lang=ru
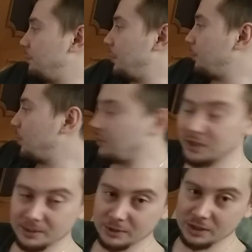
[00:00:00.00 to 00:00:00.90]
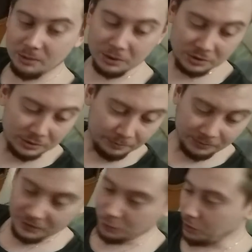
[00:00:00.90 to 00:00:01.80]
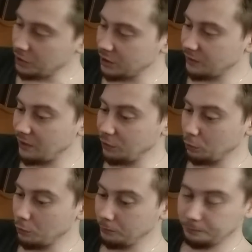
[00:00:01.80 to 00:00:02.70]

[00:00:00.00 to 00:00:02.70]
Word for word: впервые этим занимаюсь. И все, конечно, новинку.